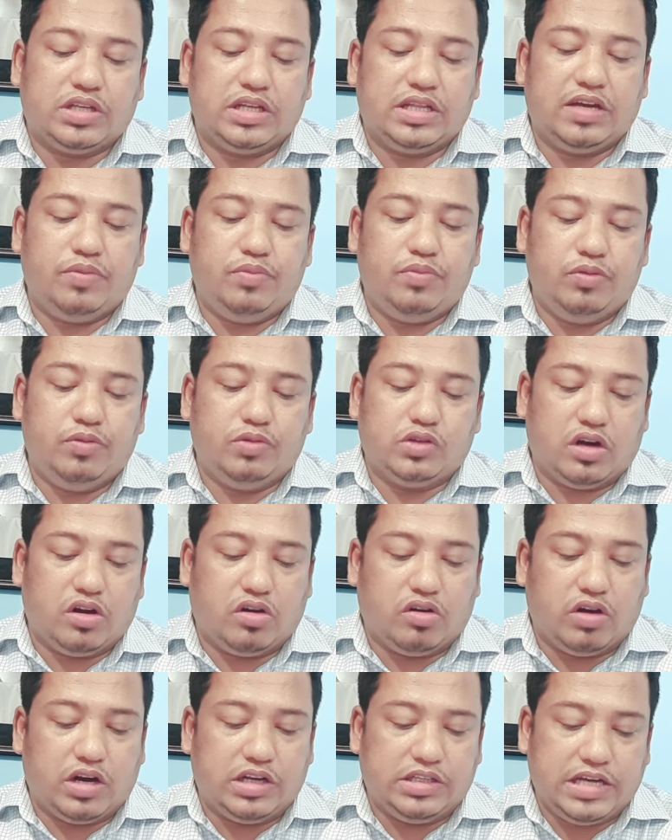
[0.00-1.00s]
থেকে বিবেচনা
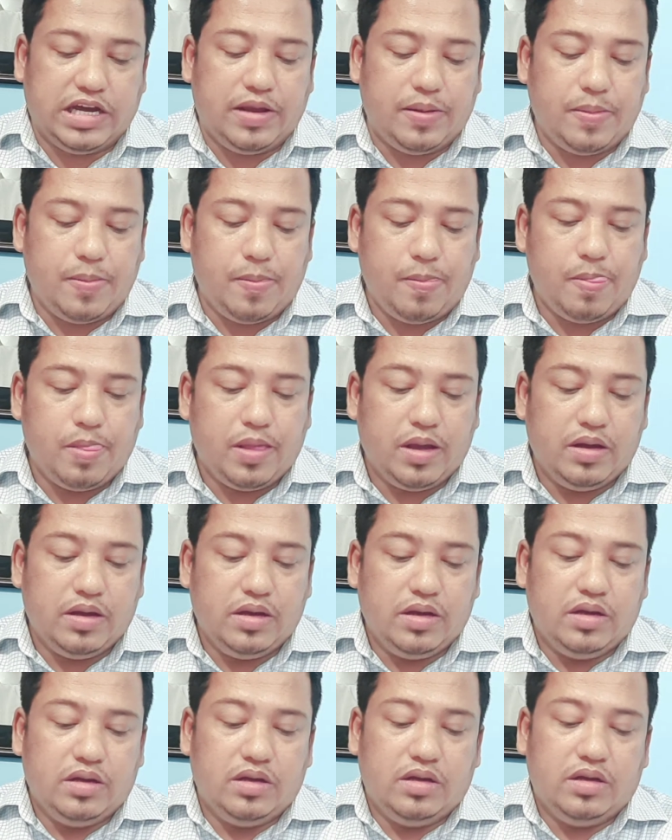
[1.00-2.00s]
করা যায়
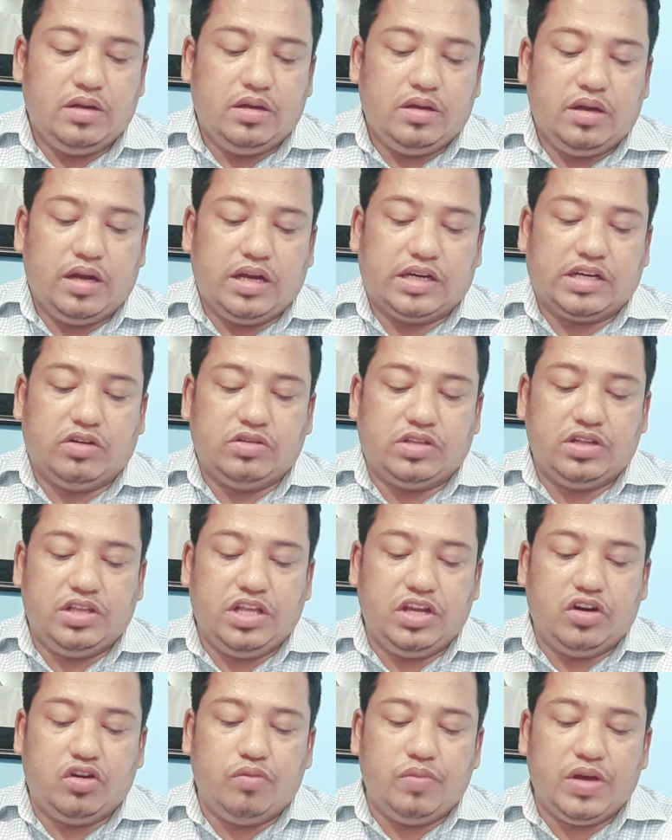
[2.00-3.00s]
এটা হচ্ছে
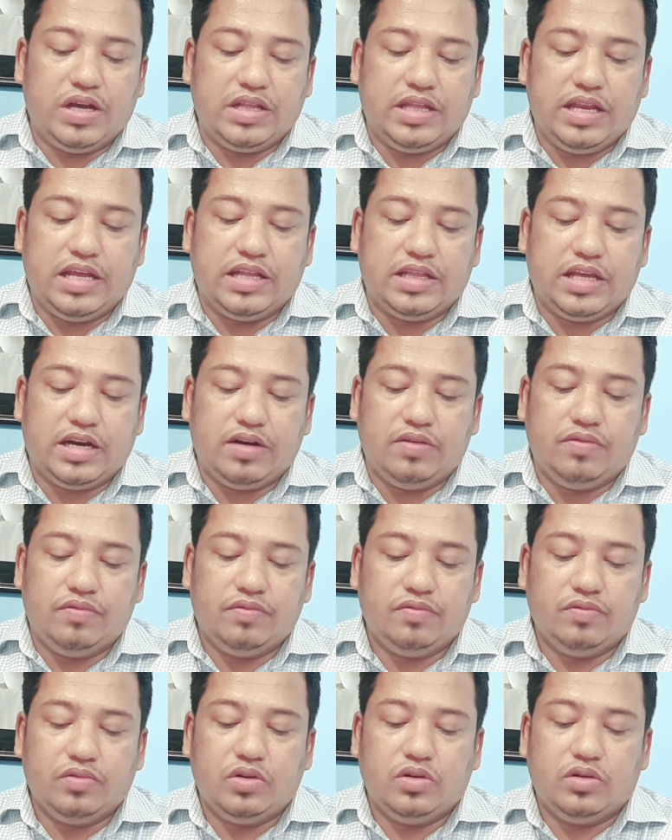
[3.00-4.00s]
দীর্ঘমেয়াদী লেনদেন
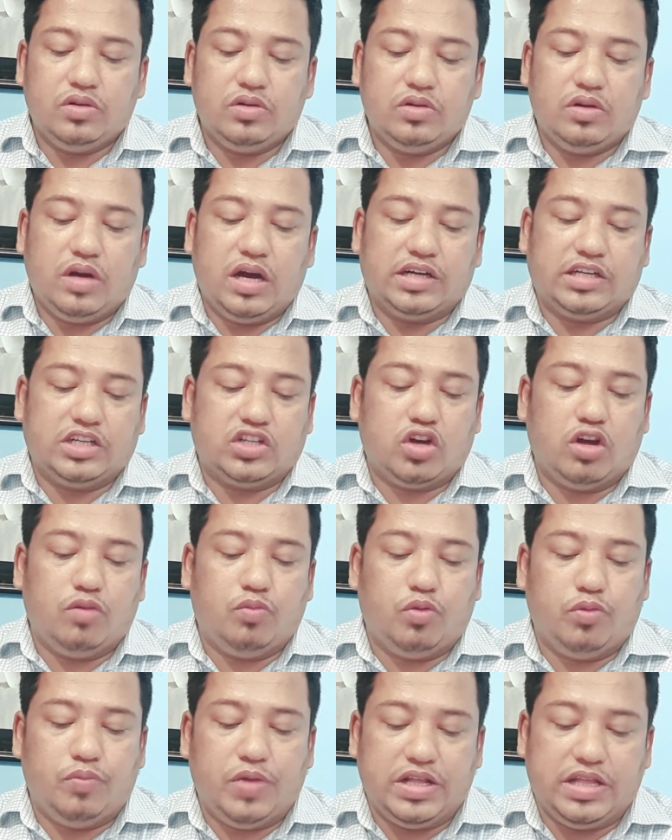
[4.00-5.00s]
একটা
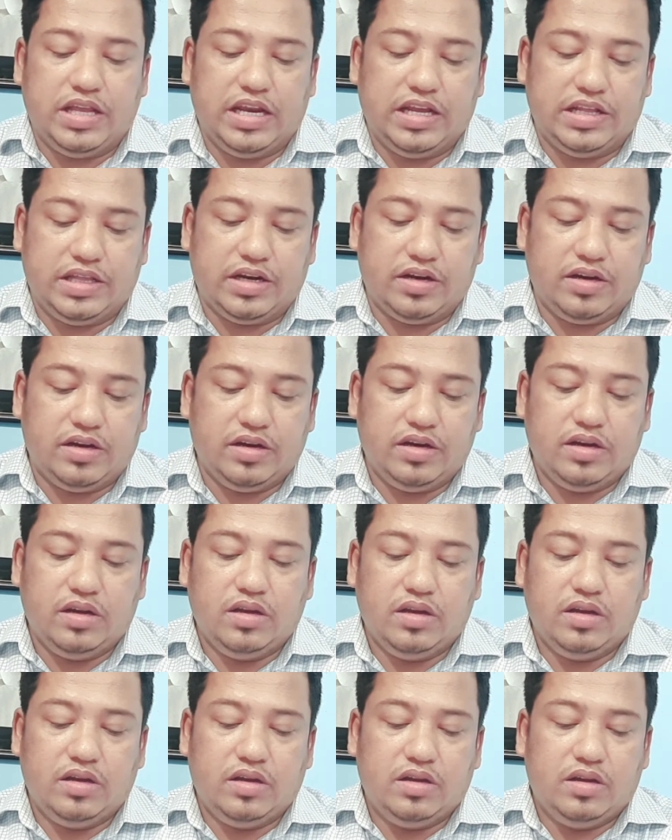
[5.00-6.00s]
স্বল্পমেয়াদী লেনদেন
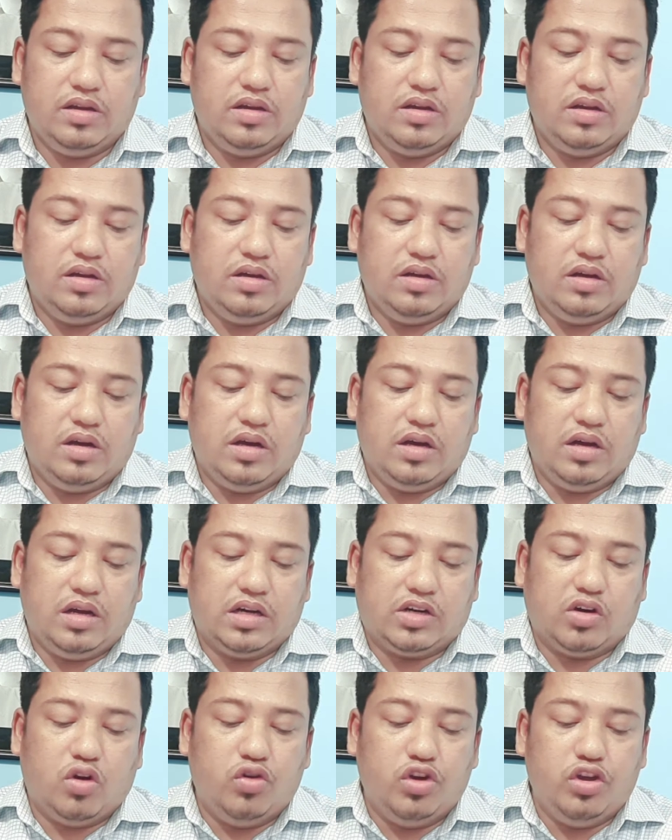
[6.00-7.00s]

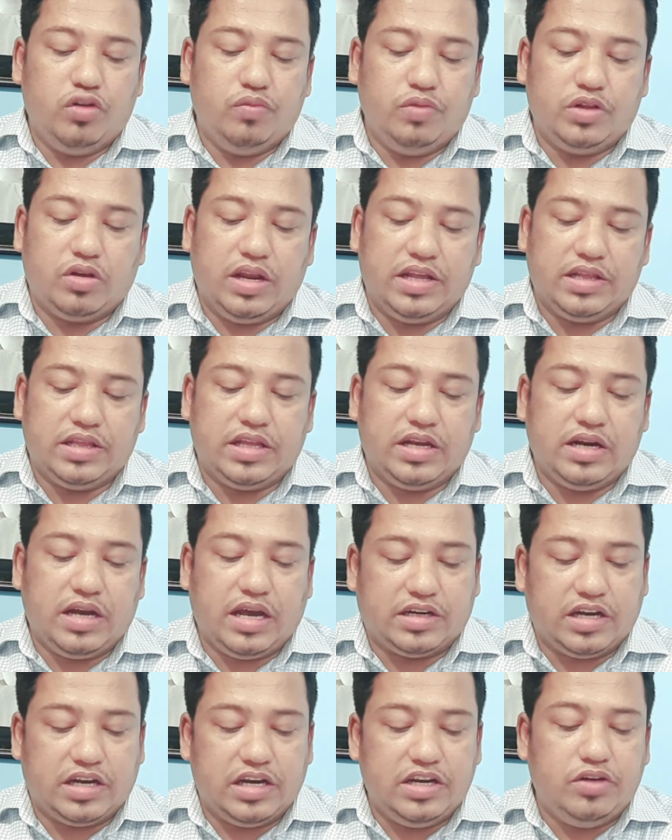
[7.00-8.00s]
এটা অনিয়মিত লেনদেন
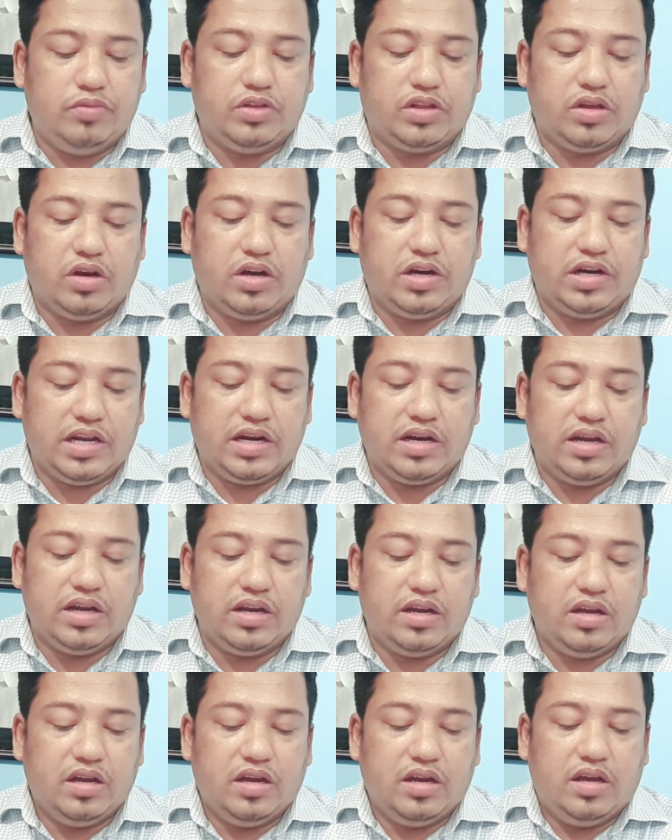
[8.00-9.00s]
আরেকটা নিয়মিত লেনদেন
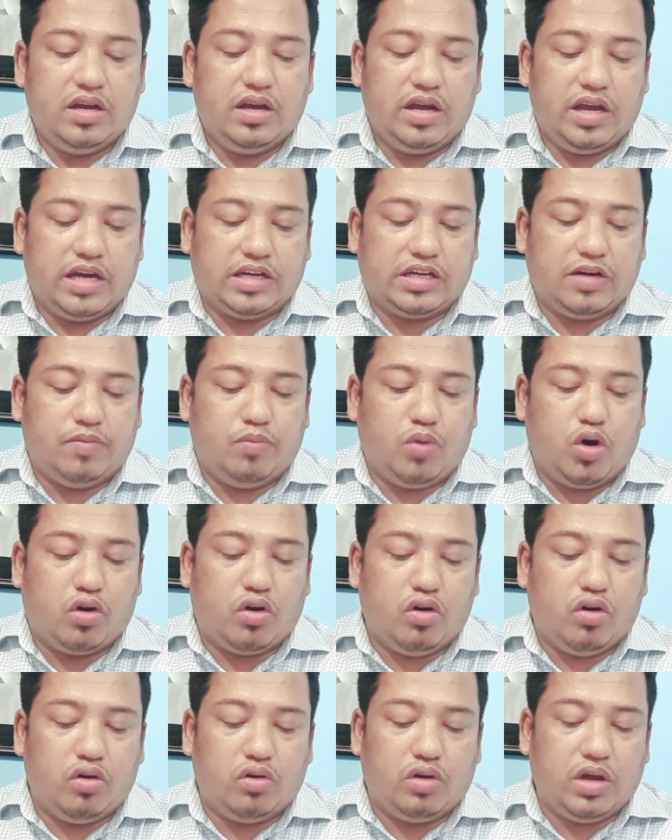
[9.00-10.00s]
একটা বড়
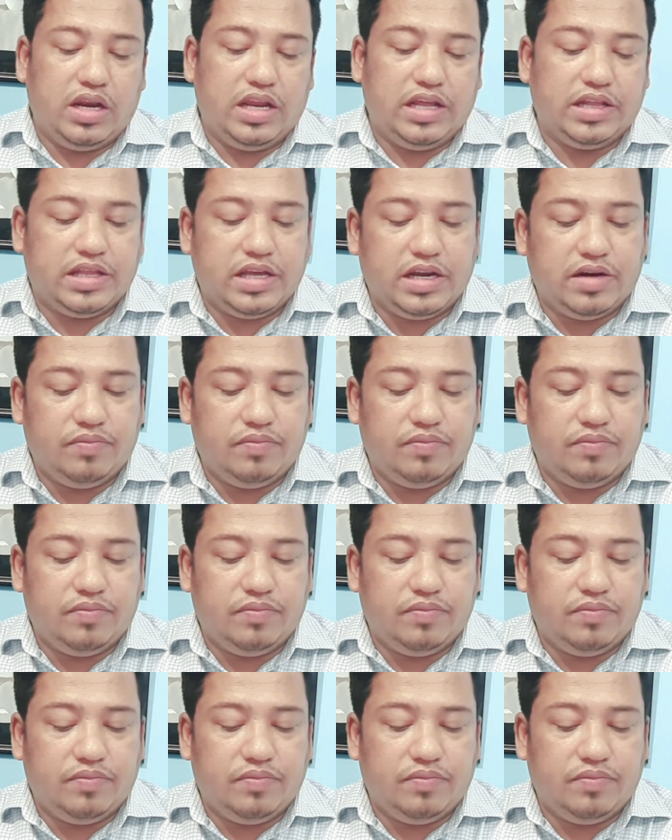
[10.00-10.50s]
অঙ্কের লেনদেন